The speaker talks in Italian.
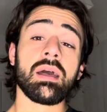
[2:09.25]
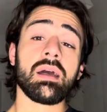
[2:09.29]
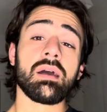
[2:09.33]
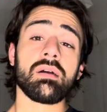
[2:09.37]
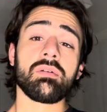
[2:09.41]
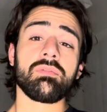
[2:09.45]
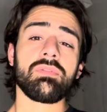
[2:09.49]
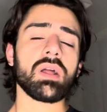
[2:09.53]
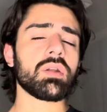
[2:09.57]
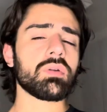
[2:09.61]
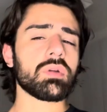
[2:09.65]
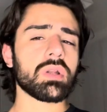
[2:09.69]

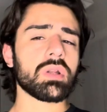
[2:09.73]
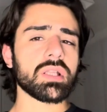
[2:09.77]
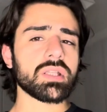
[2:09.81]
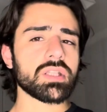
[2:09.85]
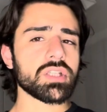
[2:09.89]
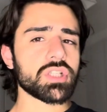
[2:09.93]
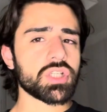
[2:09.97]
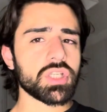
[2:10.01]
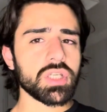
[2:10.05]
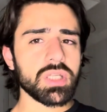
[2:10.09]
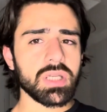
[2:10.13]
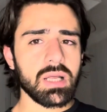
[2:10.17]
Fanno una
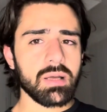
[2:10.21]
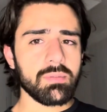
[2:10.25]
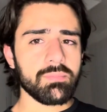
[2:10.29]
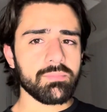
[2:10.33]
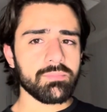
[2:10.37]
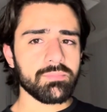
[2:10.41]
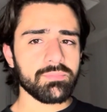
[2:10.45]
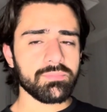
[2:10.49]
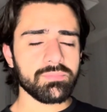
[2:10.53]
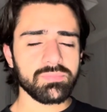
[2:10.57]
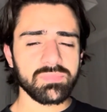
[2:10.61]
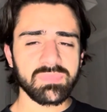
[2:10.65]
decina,
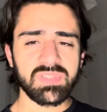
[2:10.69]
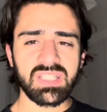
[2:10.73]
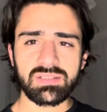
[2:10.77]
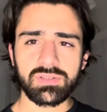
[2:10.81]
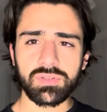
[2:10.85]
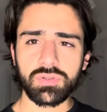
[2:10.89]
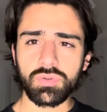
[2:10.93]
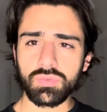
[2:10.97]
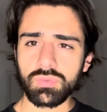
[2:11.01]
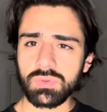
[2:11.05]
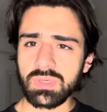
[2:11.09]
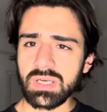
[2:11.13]

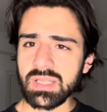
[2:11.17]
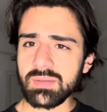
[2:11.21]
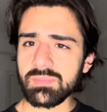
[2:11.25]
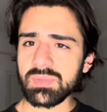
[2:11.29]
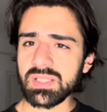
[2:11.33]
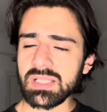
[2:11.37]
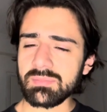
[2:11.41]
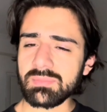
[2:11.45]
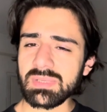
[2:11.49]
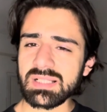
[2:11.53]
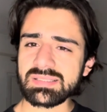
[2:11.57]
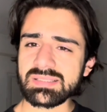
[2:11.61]
datti un
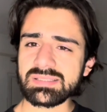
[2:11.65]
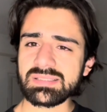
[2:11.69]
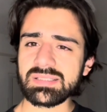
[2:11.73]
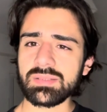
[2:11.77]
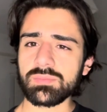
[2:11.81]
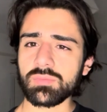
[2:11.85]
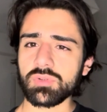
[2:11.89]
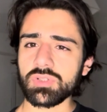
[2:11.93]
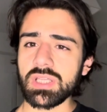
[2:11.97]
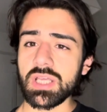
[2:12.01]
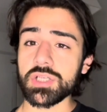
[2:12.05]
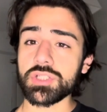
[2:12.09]
limite,
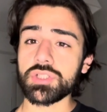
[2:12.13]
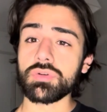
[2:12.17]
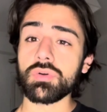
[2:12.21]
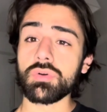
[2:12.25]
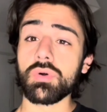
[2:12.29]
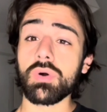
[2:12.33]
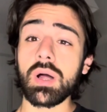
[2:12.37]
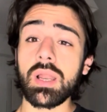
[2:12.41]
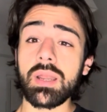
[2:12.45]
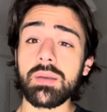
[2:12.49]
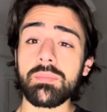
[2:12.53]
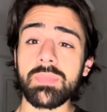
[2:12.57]
massimo 10
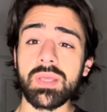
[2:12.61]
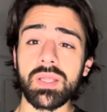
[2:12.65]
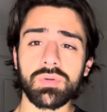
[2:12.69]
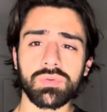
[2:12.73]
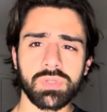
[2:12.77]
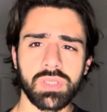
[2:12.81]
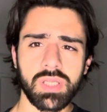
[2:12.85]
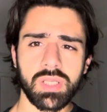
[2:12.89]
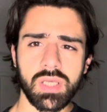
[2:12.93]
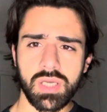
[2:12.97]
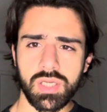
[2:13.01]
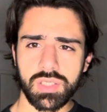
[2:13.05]
o almeno
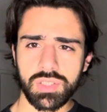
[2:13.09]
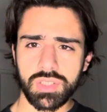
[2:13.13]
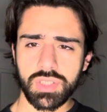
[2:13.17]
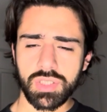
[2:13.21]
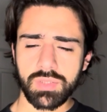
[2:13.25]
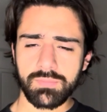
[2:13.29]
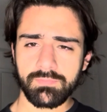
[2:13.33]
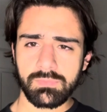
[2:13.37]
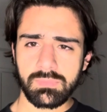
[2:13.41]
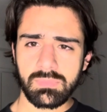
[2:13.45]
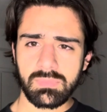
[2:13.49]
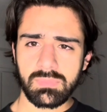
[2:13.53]

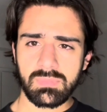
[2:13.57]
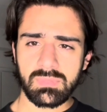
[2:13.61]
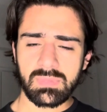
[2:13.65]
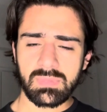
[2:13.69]
10